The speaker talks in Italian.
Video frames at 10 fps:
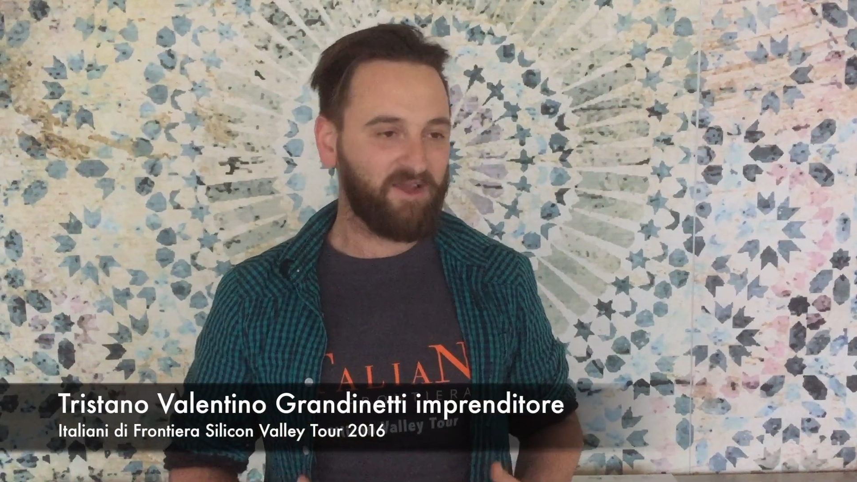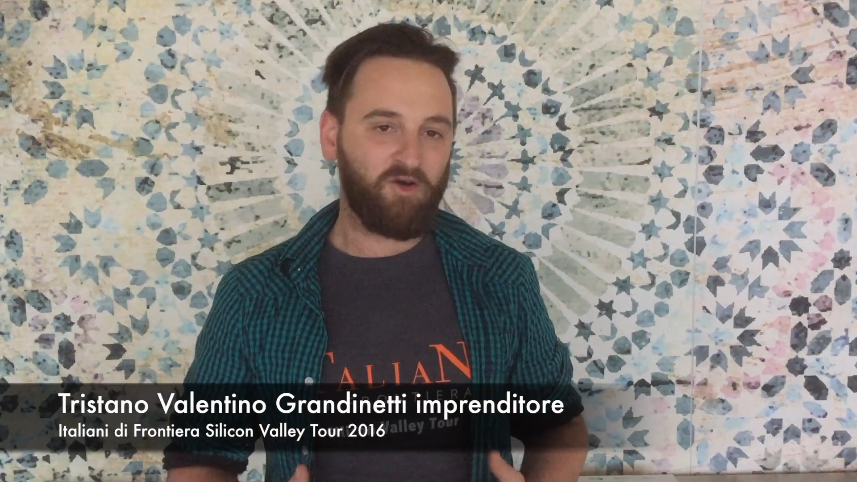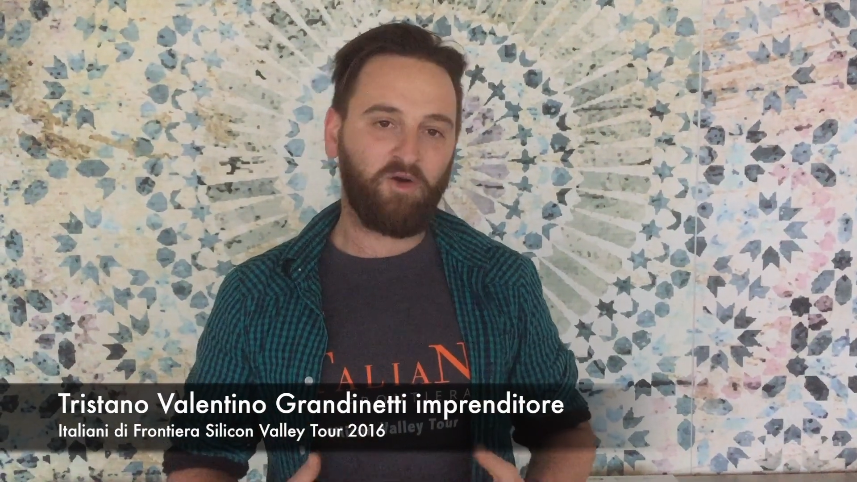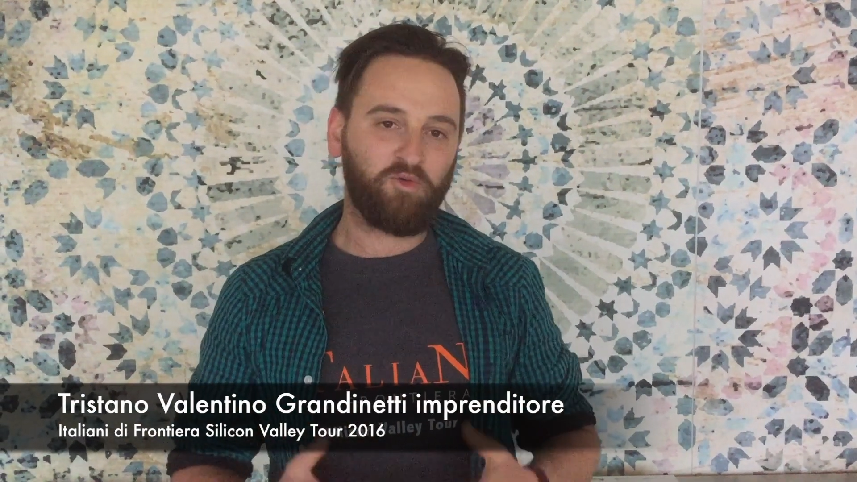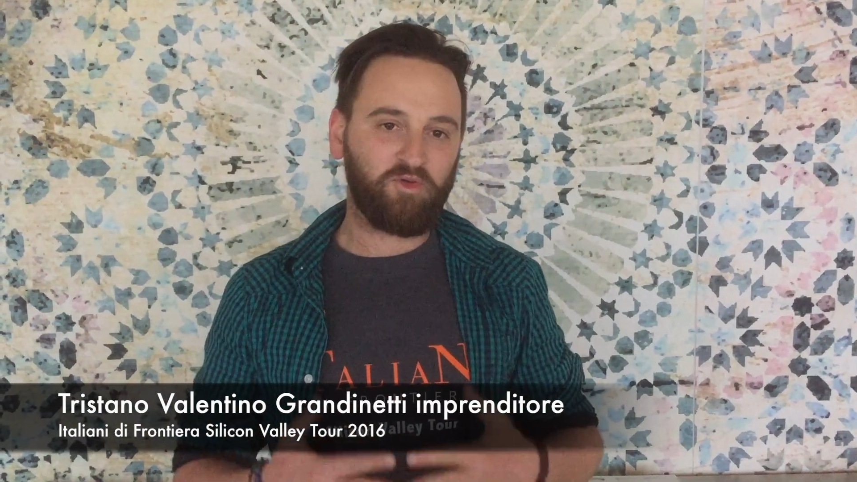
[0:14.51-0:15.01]

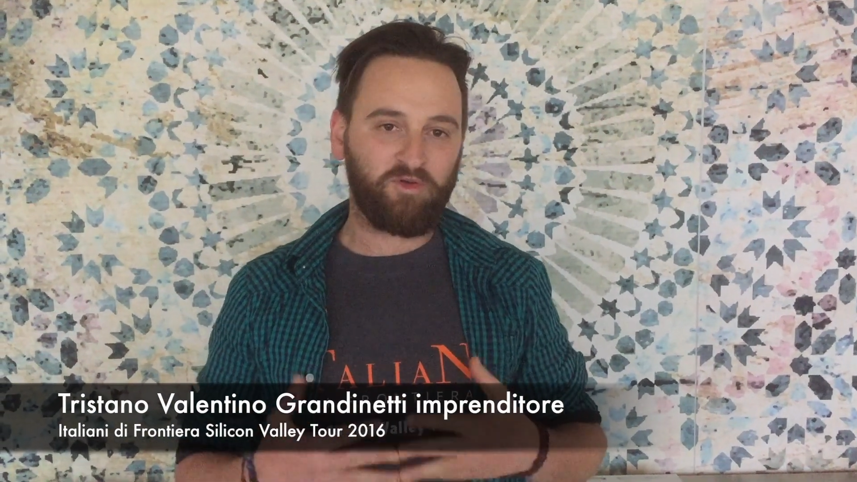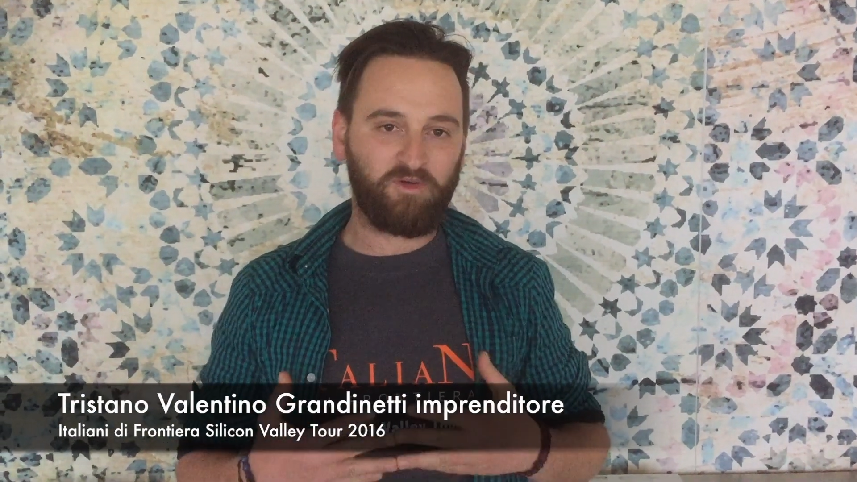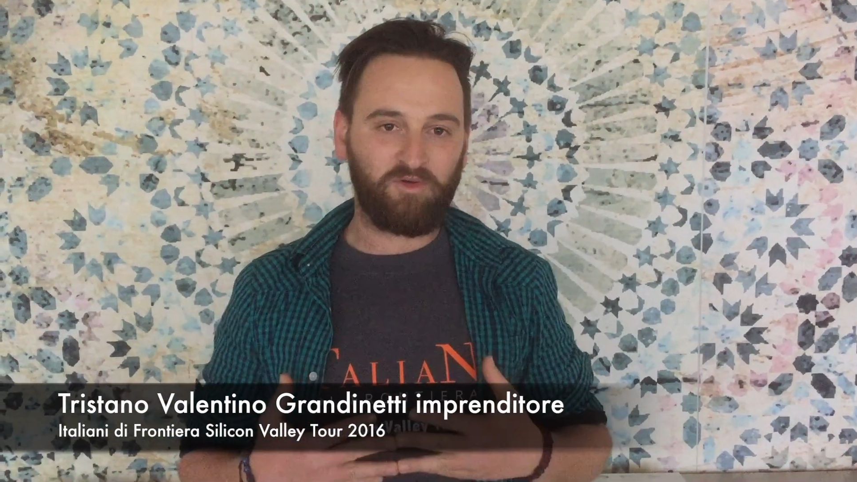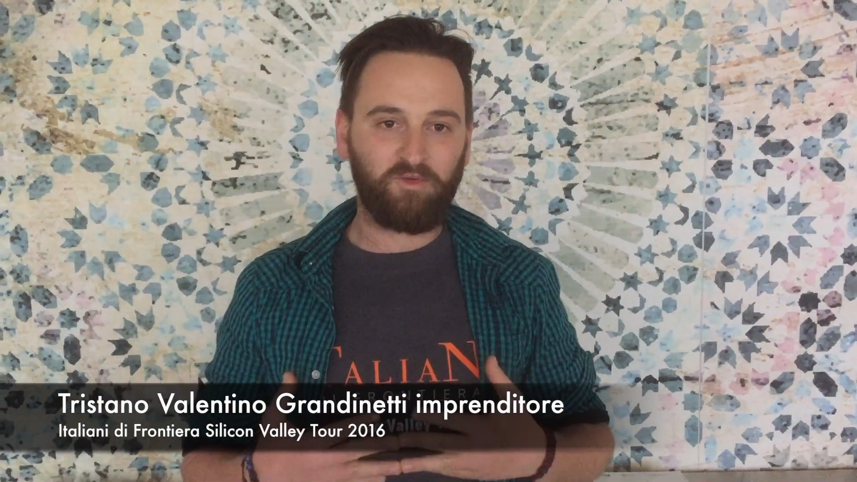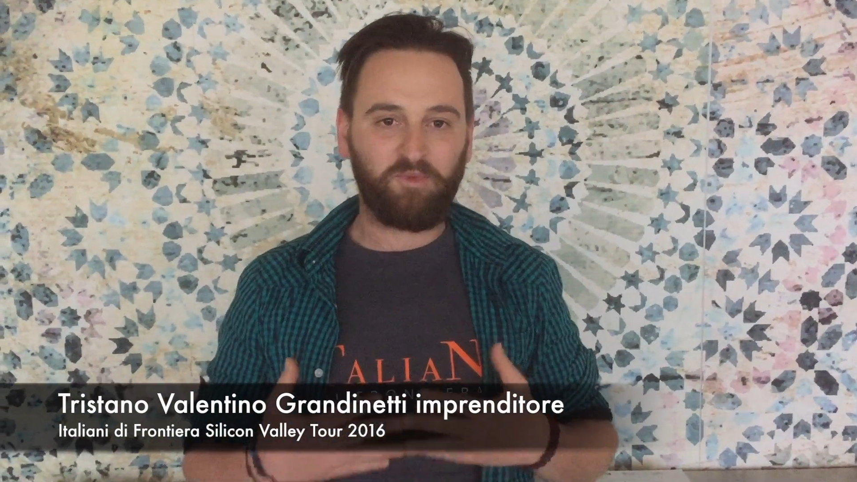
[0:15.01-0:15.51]
Ho
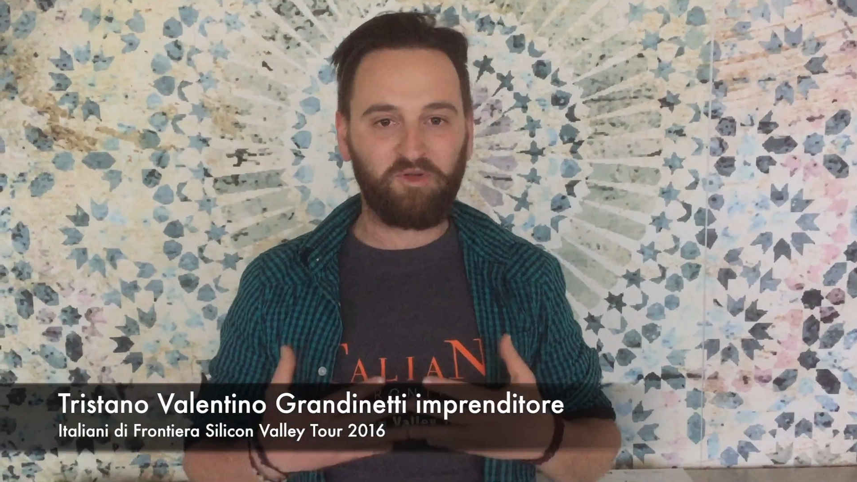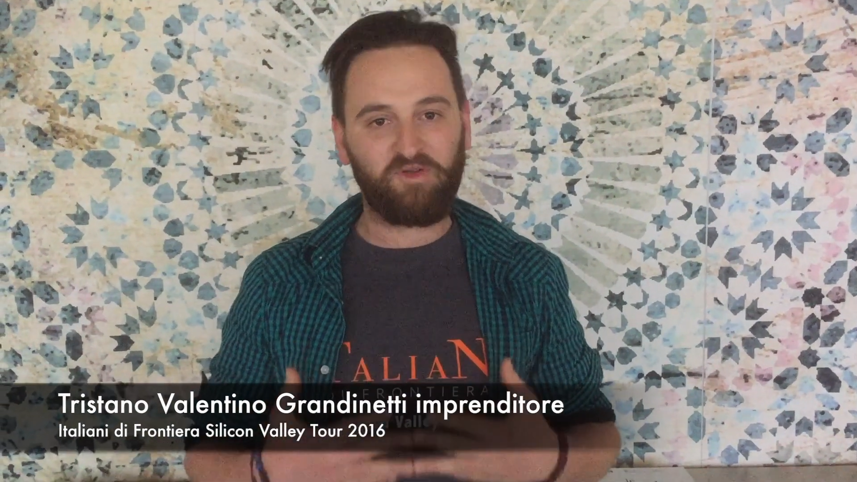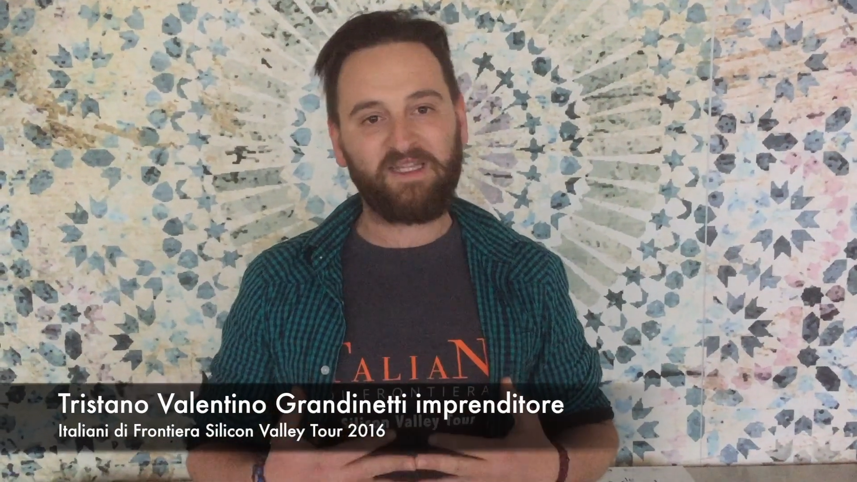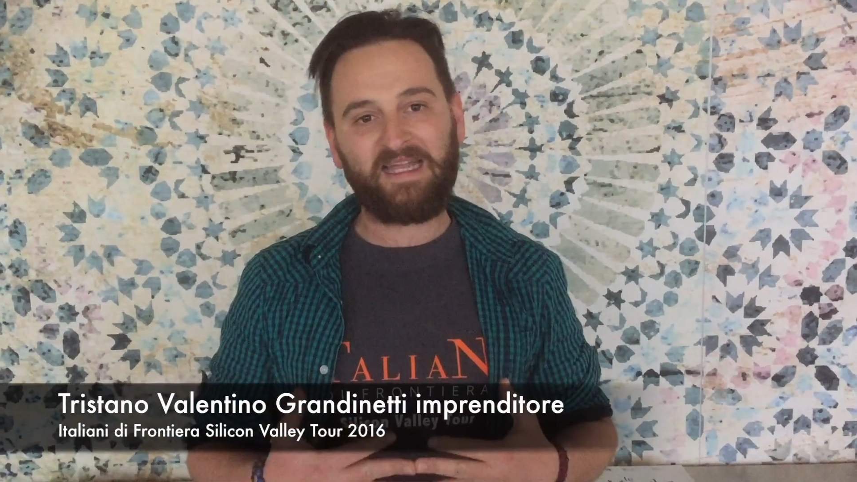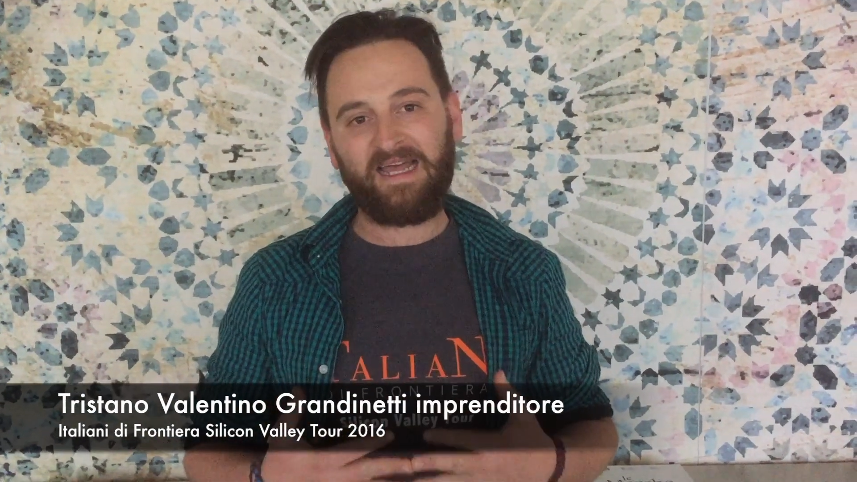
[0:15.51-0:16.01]
avuto
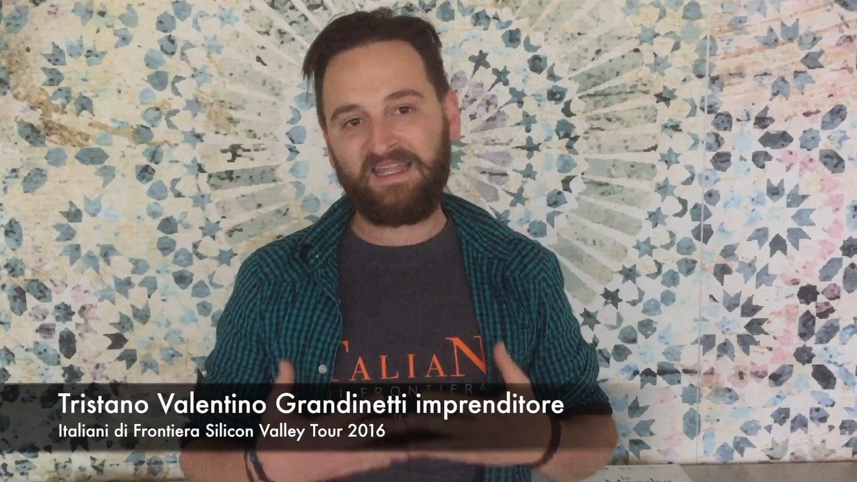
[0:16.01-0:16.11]
l'opportunità